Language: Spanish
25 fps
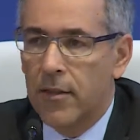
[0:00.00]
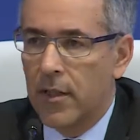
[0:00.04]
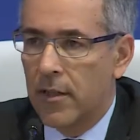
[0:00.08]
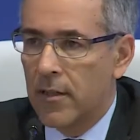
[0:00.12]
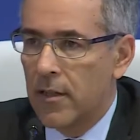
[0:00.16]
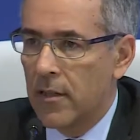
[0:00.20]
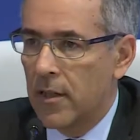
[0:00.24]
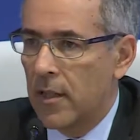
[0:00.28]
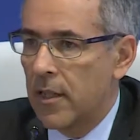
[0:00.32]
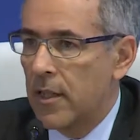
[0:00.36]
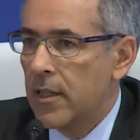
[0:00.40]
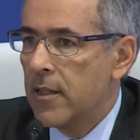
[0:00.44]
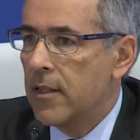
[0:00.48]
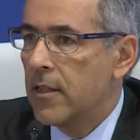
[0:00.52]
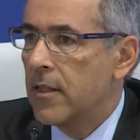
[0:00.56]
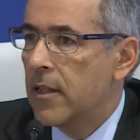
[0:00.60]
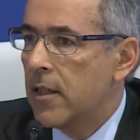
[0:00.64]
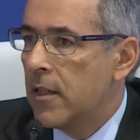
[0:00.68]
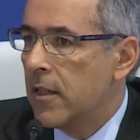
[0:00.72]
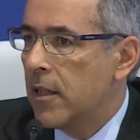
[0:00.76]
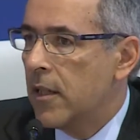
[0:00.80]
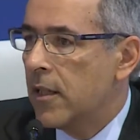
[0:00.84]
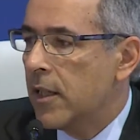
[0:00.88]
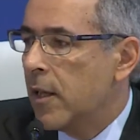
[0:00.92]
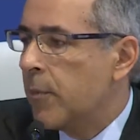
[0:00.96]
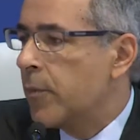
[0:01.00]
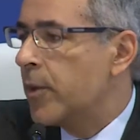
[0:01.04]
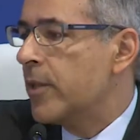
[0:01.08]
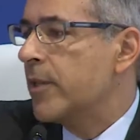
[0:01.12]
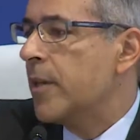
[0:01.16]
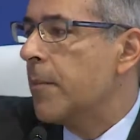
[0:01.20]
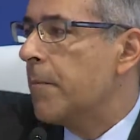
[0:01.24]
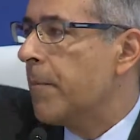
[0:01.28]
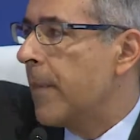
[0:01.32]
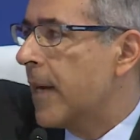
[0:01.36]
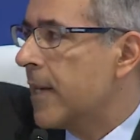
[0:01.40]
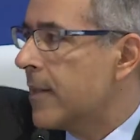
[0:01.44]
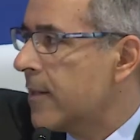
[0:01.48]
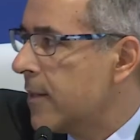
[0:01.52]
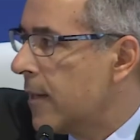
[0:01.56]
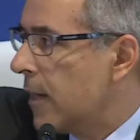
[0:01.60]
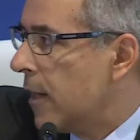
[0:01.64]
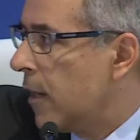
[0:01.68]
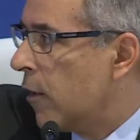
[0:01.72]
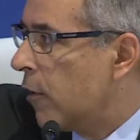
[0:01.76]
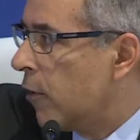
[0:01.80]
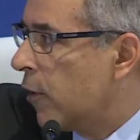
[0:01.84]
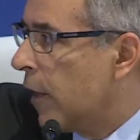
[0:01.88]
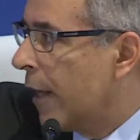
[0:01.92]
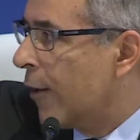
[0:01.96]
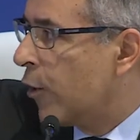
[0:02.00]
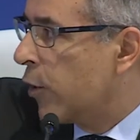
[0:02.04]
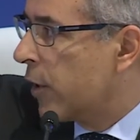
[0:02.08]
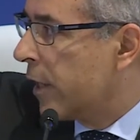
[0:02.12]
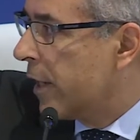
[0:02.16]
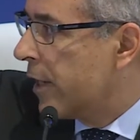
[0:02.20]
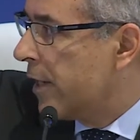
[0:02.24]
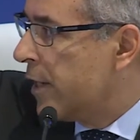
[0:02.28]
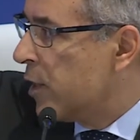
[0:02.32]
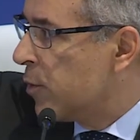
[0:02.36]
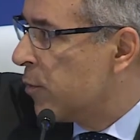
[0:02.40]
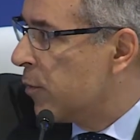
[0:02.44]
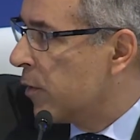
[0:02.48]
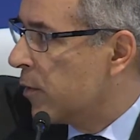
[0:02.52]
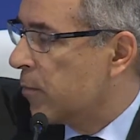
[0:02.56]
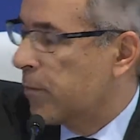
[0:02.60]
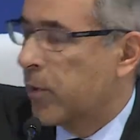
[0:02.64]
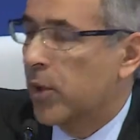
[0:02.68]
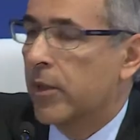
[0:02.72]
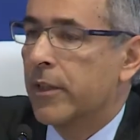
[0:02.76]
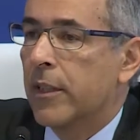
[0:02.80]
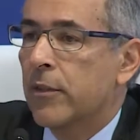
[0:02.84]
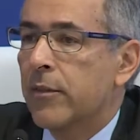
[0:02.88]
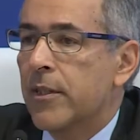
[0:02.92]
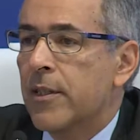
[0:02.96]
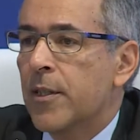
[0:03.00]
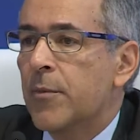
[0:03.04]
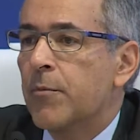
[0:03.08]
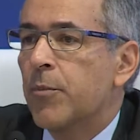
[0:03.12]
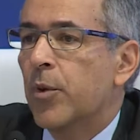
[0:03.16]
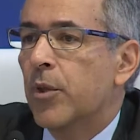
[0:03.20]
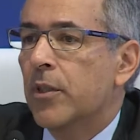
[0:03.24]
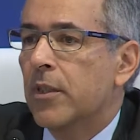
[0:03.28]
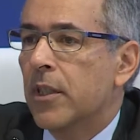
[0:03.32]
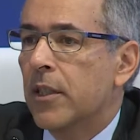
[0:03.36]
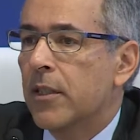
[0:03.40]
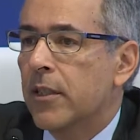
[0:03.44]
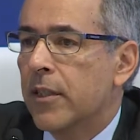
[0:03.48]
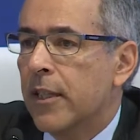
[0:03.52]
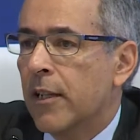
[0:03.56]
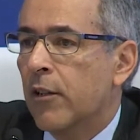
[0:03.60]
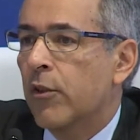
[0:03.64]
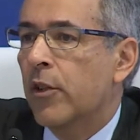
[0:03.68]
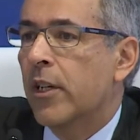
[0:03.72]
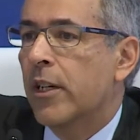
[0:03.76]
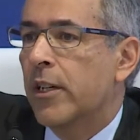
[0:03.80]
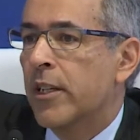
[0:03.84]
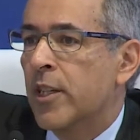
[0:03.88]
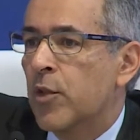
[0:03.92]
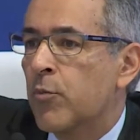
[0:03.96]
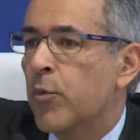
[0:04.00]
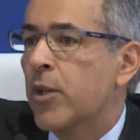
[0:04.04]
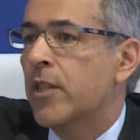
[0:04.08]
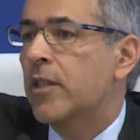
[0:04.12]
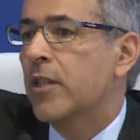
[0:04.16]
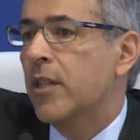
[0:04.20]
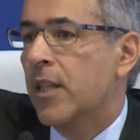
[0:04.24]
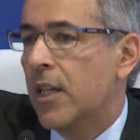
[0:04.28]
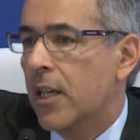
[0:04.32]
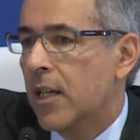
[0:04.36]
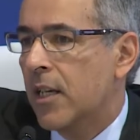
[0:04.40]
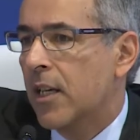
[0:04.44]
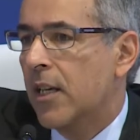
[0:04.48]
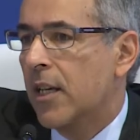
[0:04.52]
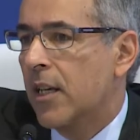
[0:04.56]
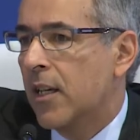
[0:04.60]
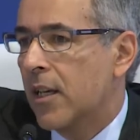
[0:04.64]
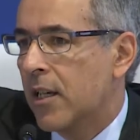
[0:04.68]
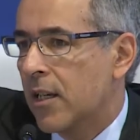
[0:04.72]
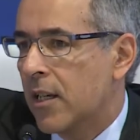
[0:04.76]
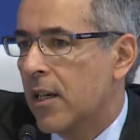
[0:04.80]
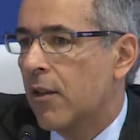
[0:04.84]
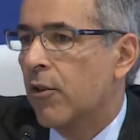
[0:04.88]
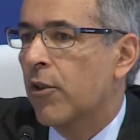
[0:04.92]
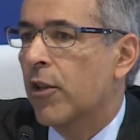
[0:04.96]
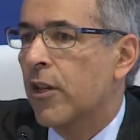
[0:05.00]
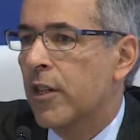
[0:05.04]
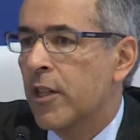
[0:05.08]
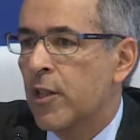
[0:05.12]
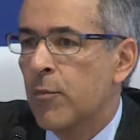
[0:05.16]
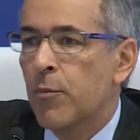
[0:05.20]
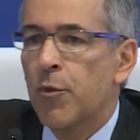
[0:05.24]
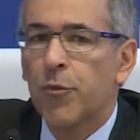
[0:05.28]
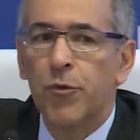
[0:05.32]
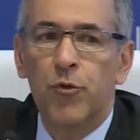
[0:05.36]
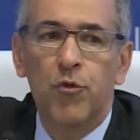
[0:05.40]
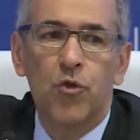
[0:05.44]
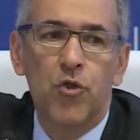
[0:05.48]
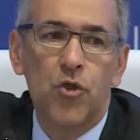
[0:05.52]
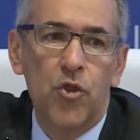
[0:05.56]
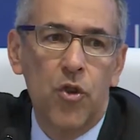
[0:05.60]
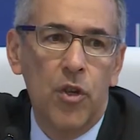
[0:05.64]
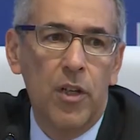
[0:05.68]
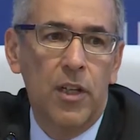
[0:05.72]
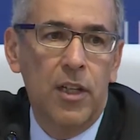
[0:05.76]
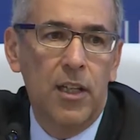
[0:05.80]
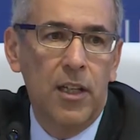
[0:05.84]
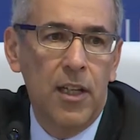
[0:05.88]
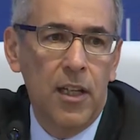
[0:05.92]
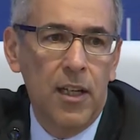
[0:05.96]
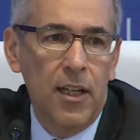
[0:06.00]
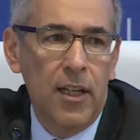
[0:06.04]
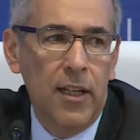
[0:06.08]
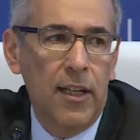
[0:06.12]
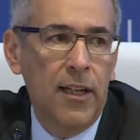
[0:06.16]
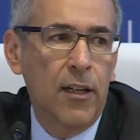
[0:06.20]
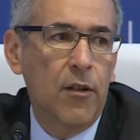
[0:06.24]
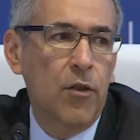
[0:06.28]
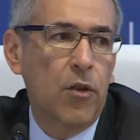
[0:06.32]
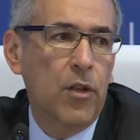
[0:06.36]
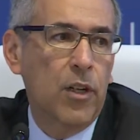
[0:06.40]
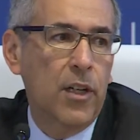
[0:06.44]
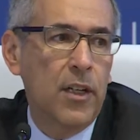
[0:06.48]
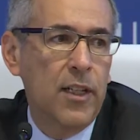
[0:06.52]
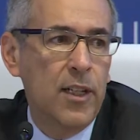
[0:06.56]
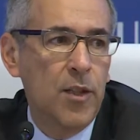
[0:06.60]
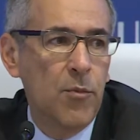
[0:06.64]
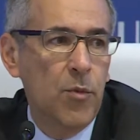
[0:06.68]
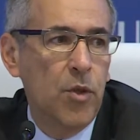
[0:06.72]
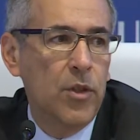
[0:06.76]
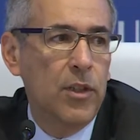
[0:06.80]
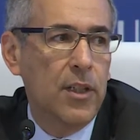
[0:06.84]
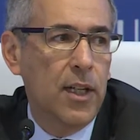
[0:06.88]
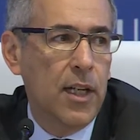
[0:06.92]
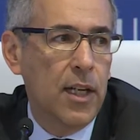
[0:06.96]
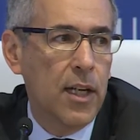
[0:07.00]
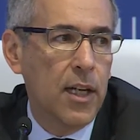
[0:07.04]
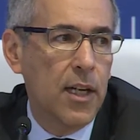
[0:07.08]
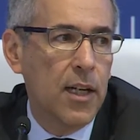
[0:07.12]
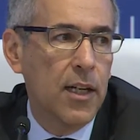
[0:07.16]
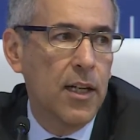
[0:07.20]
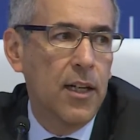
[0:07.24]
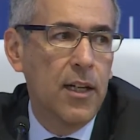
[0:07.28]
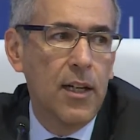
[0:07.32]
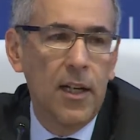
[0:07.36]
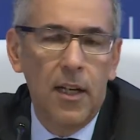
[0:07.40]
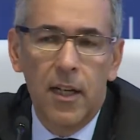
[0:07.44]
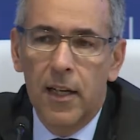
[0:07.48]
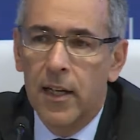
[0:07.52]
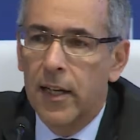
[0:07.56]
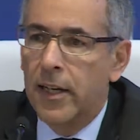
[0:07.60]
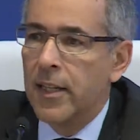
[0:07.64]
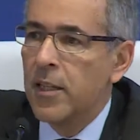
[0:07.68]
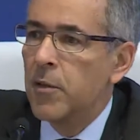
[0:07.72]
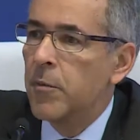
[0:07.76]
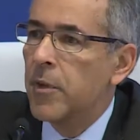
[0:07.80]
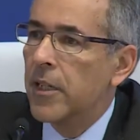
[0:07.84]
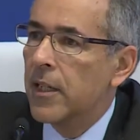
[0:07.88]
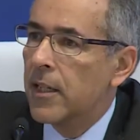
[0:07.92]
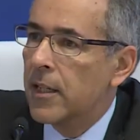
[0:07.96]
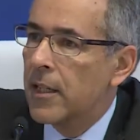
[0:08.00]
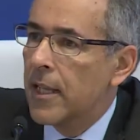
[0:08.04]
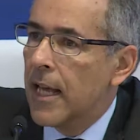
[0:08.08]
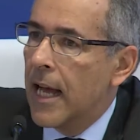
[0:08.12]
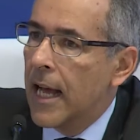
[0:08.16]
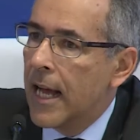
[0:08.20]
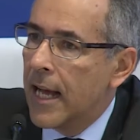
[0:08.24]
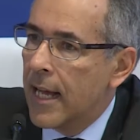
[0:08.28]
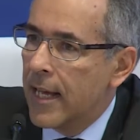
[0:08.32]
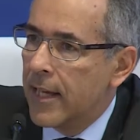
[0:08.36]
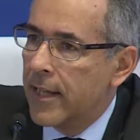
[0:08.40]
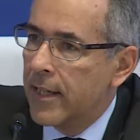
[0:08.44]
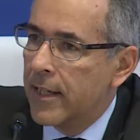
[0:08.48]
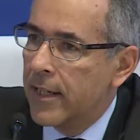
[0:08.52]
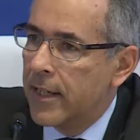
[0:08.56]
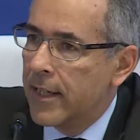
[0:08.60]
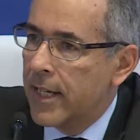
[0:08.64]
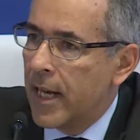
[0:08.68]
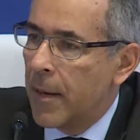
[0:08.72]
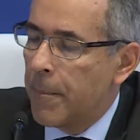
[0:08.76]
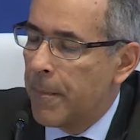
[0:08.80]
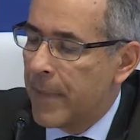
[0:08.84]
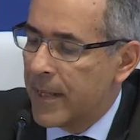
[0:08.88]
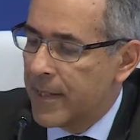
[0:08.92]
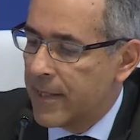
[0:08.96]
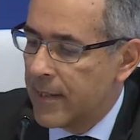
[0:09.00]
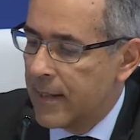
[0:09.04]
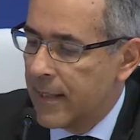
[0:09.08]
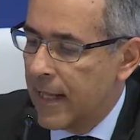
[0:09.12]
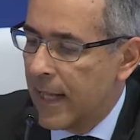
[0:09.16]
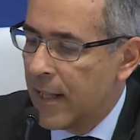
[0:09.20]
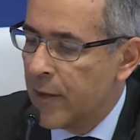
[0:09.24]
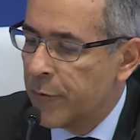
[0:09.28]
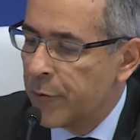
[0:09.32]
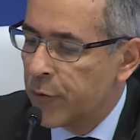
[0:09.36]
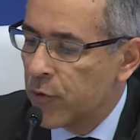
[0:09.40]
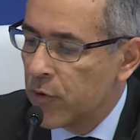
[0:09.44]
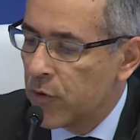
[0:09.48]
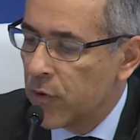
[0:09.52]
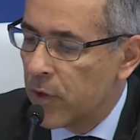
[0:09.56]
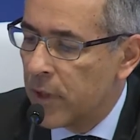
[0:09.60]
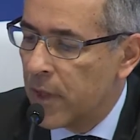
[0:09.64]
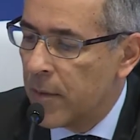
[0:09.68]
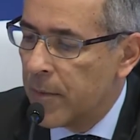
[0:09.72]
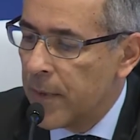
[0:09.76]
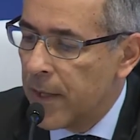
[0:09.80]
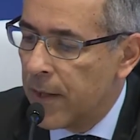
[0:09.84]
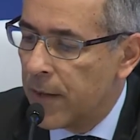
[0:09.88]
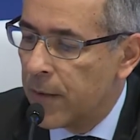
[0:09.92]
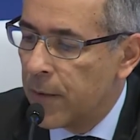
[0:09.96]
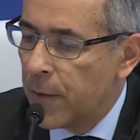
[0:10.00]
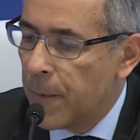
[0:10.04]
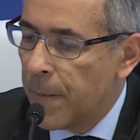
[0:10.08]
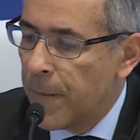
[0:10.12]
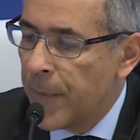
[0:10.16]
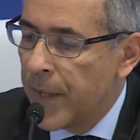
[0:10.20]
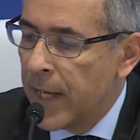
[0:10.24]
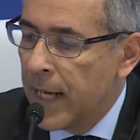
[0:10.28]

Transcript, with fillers: se decide y después se pasa al, organismo. Por lo tanto, es importante que el organismo esté y que el organismo funcione y que el organismo tenga credibilidad y, capacidad de funcionamiento.